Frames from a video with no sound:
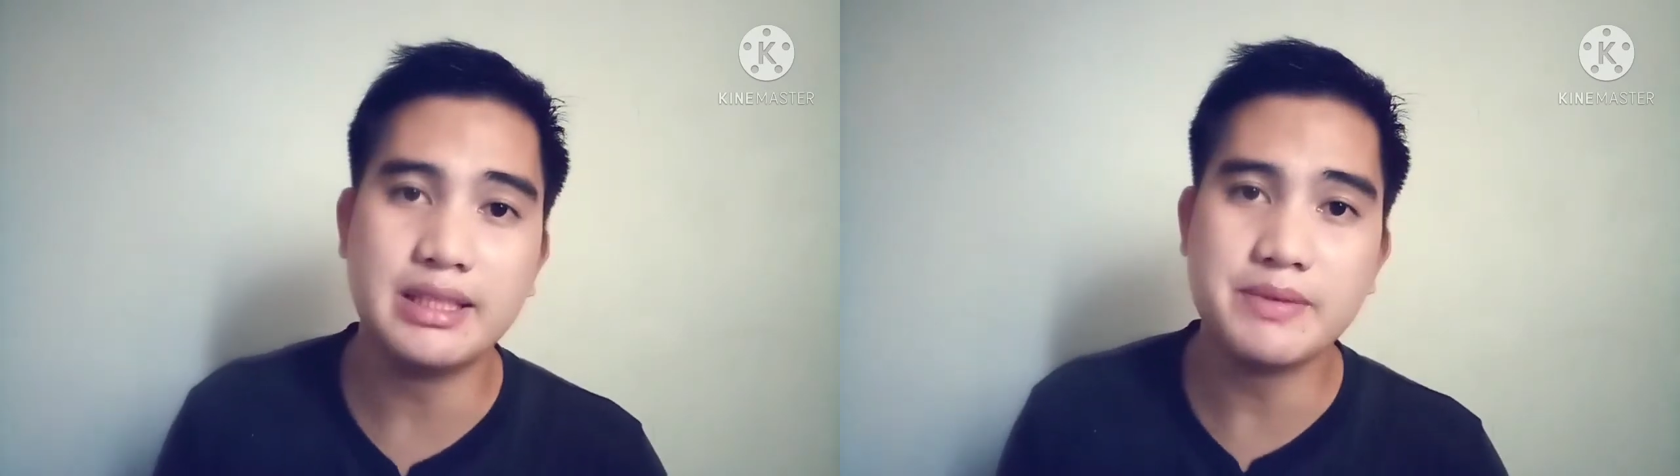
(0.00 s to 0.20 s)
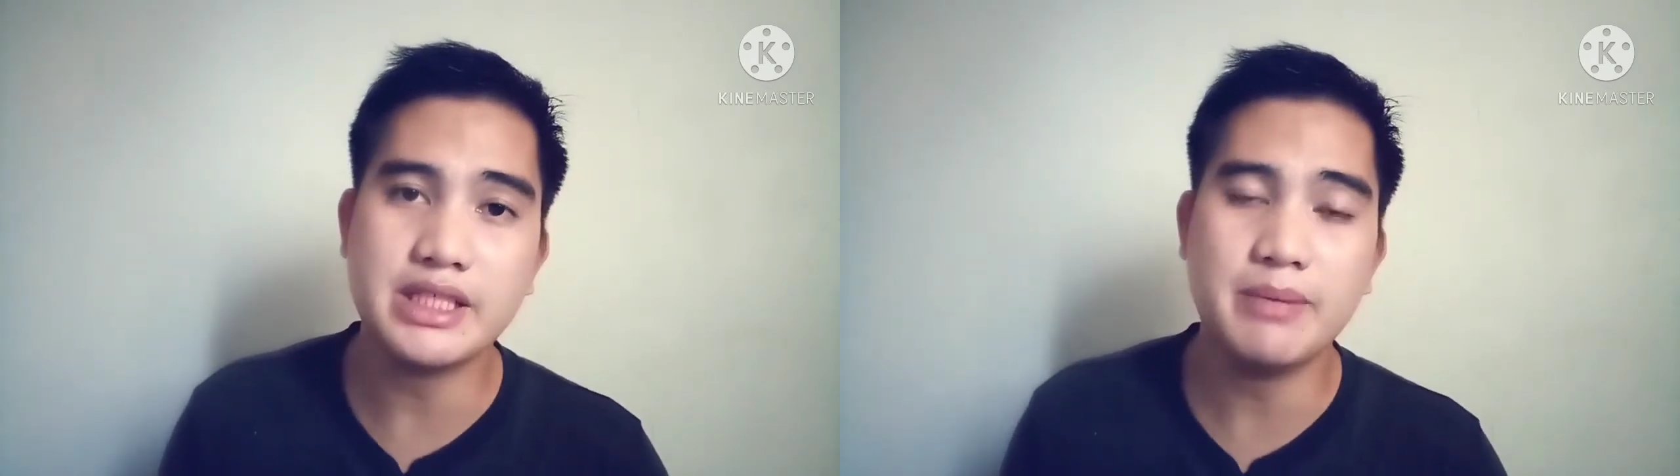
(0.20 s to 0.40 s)

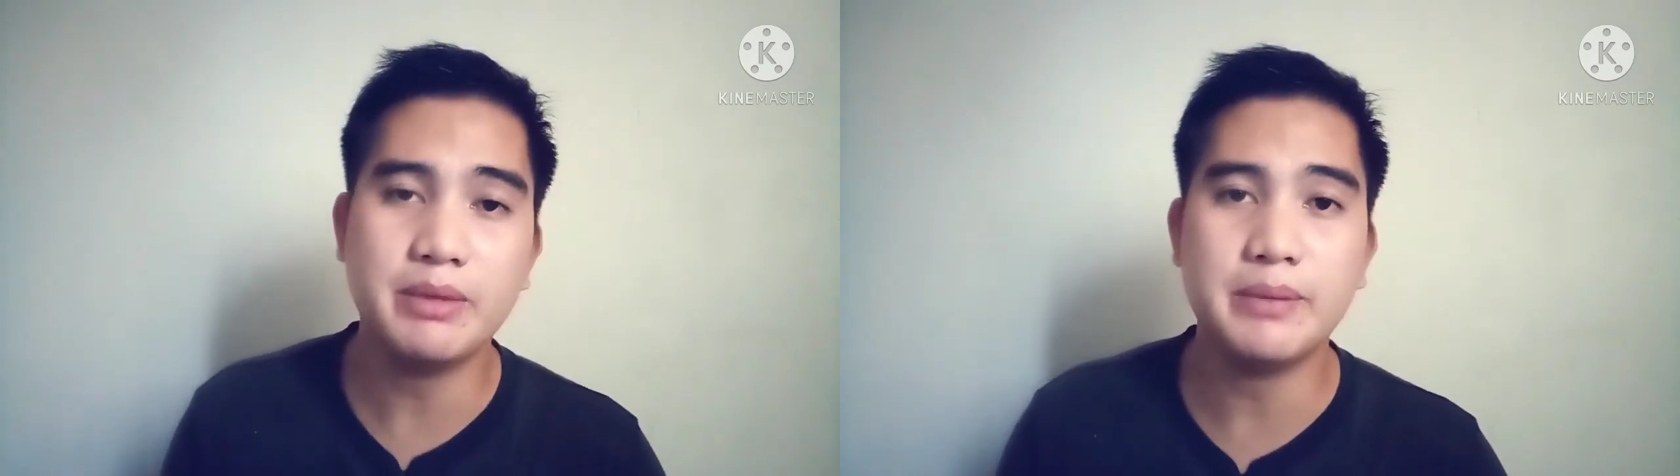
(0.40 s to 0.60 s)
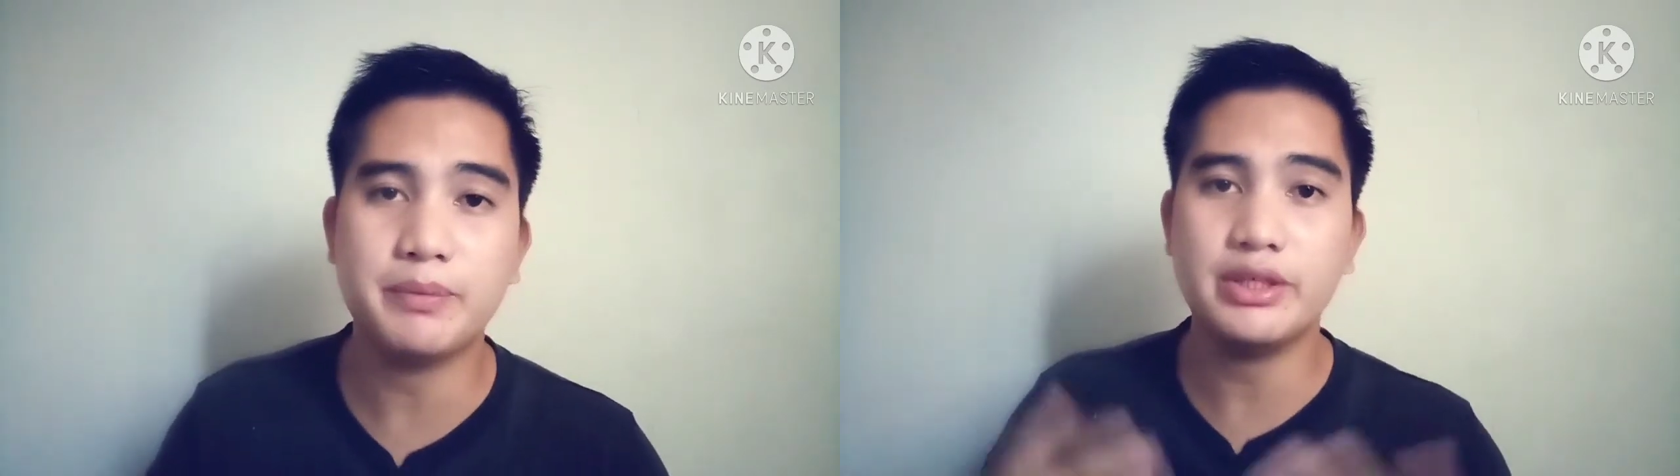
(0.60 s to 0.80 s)
tips
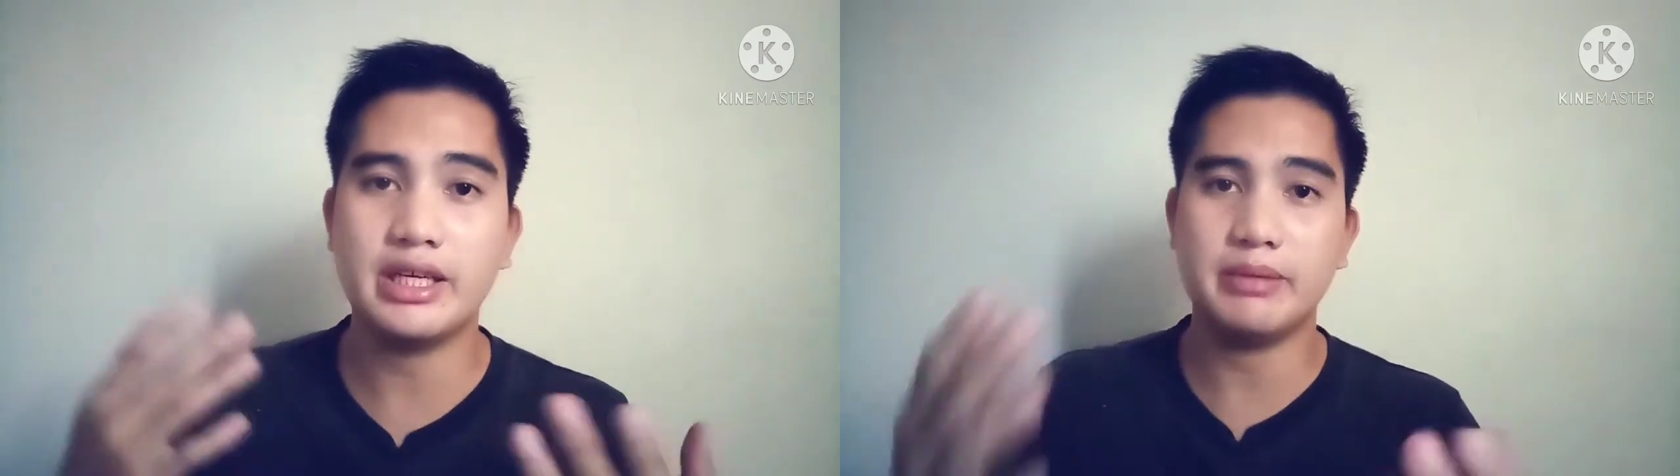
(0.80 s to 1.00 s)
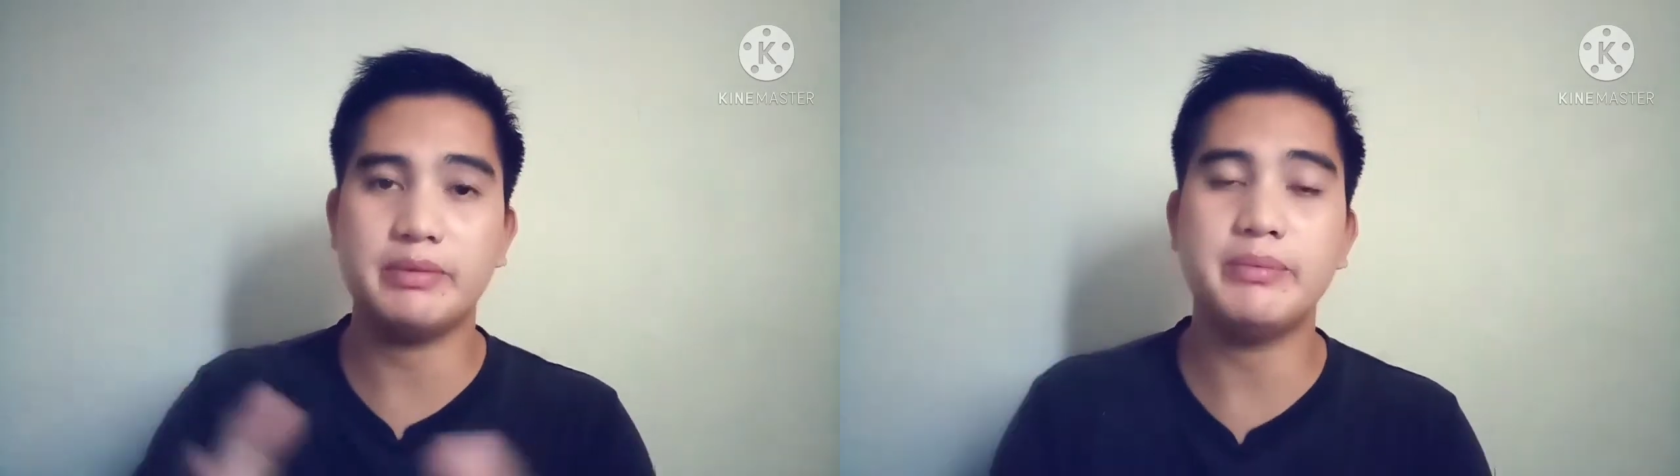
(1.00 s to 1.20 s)
number 4
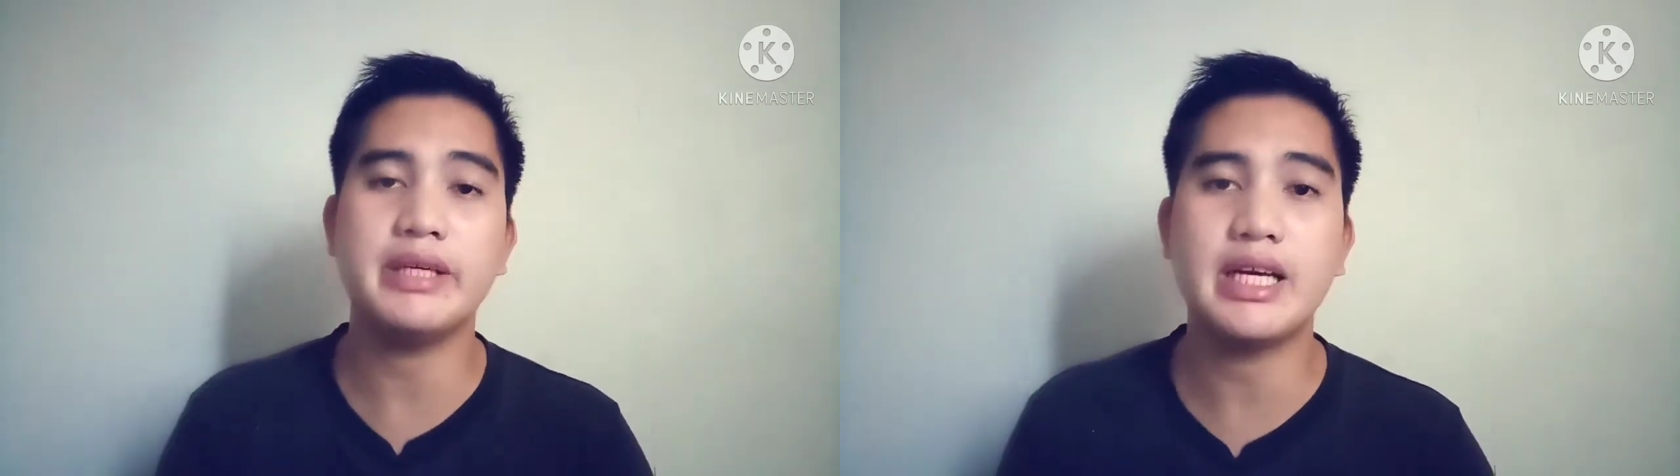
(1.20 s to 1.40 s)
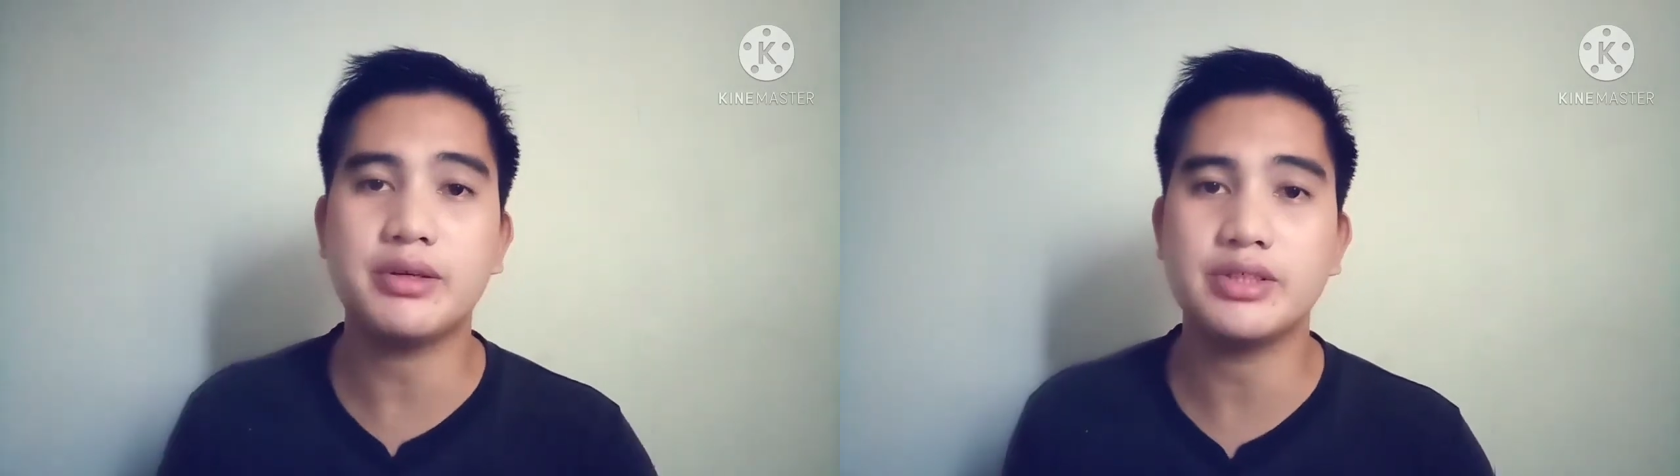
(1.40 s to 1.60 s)
na
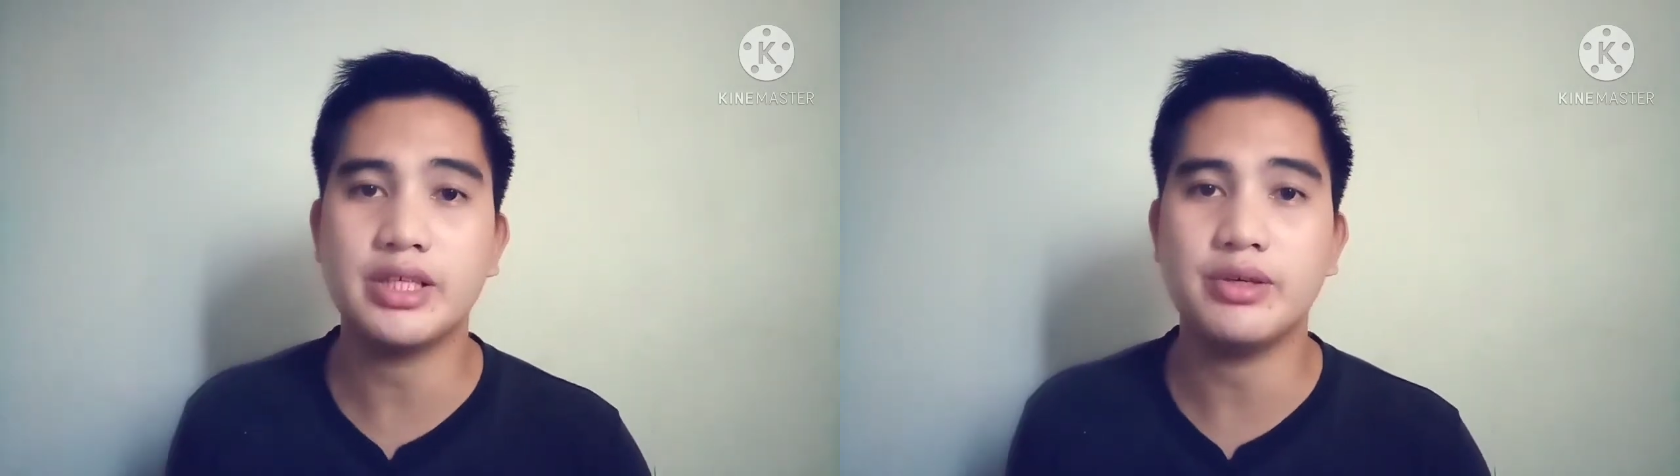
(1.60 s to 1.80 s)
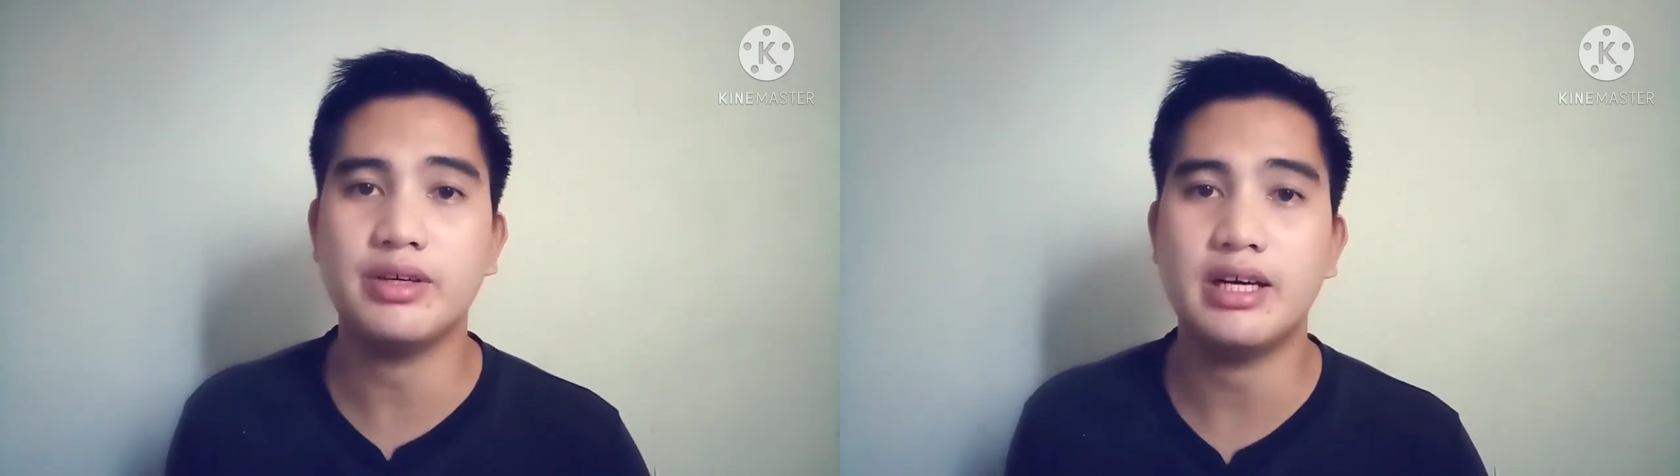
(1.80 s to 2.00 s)
ibibigay ko
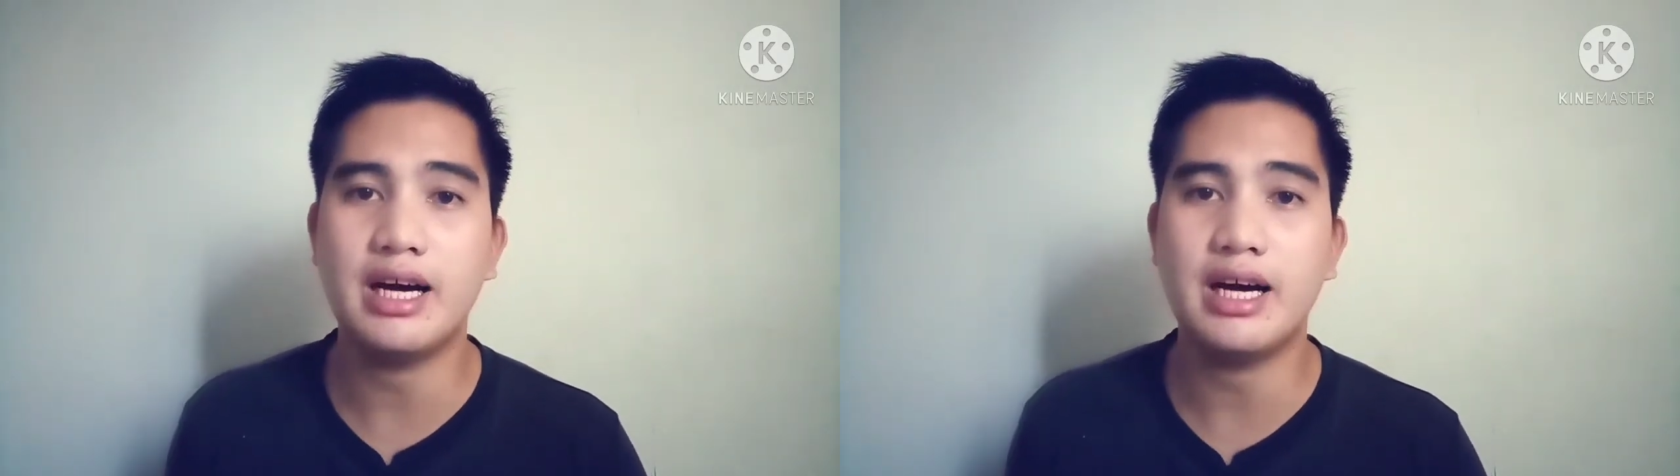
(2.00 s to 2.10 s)
sa iyo